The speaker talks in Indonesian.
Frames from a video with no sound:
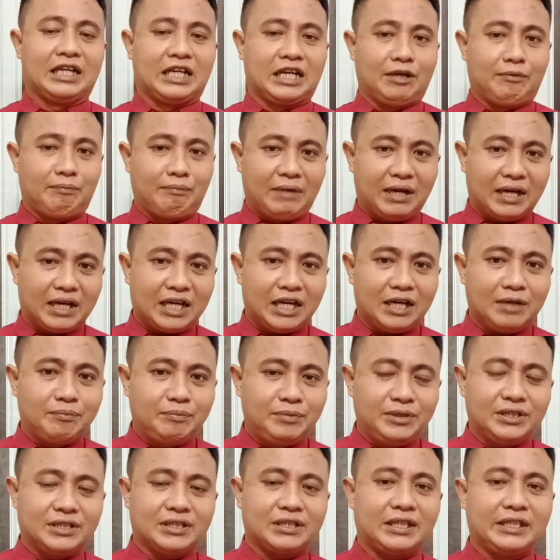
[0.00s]
Nah, maka
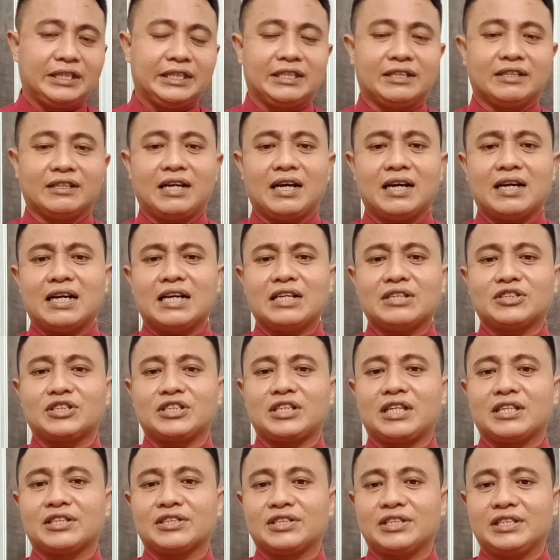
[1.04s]
bisa dikenakan
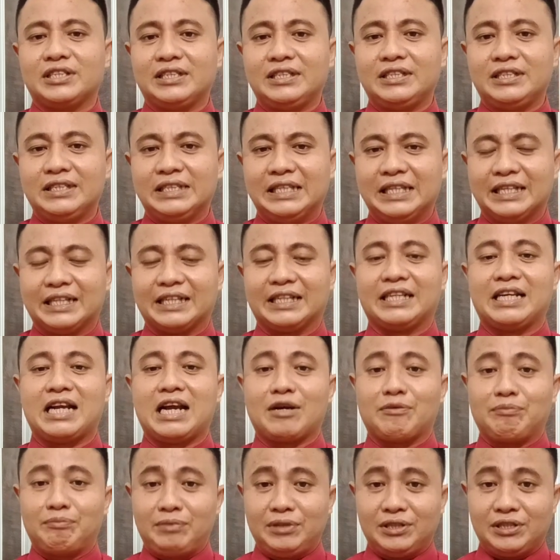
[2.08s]
sanksi
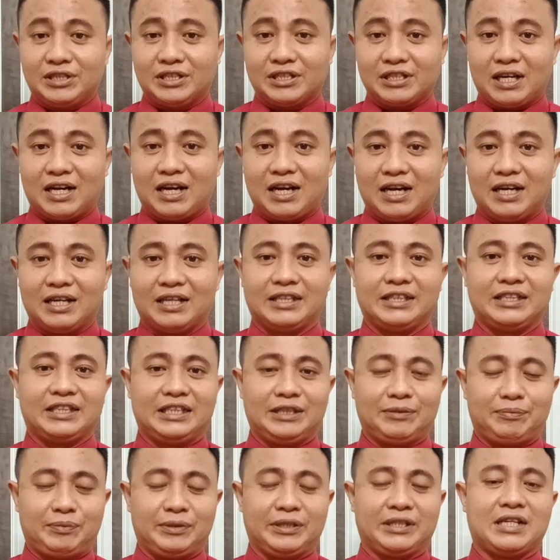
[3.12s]
dan bisa
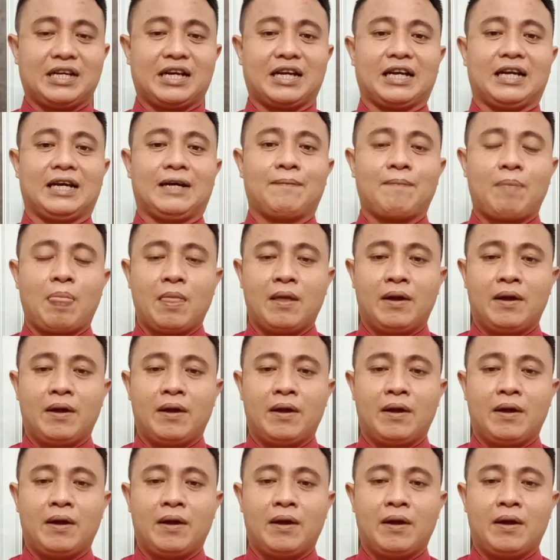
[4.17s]
dipidana.